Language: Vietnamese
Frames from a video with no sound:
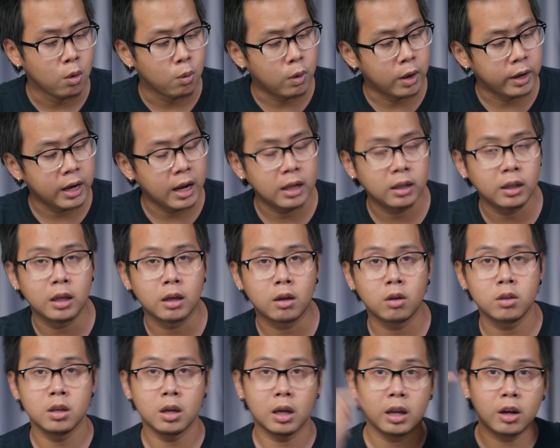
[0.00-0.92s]
ngoài ra thì có
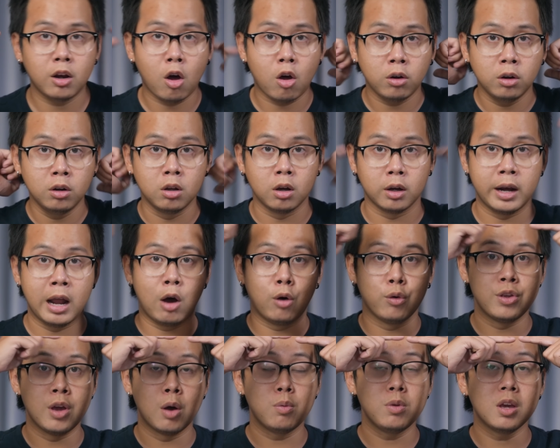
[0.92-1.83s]
những cái nón nửa đầu
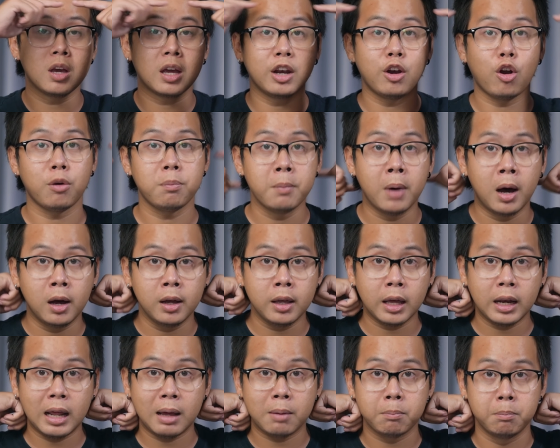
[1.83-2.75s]
giống như cái nón bơi á,
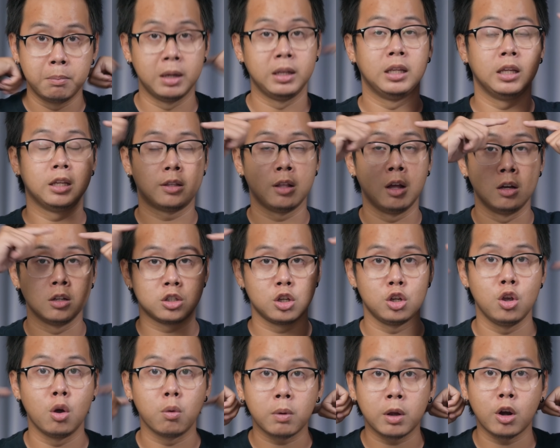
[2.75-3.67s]
anh em mình thì thường sử
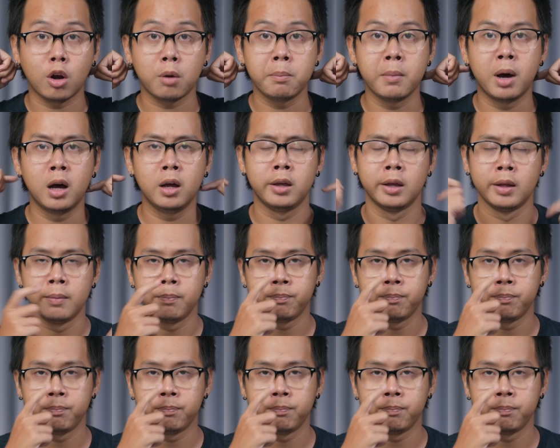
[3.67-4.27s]
dụng cái nón bơi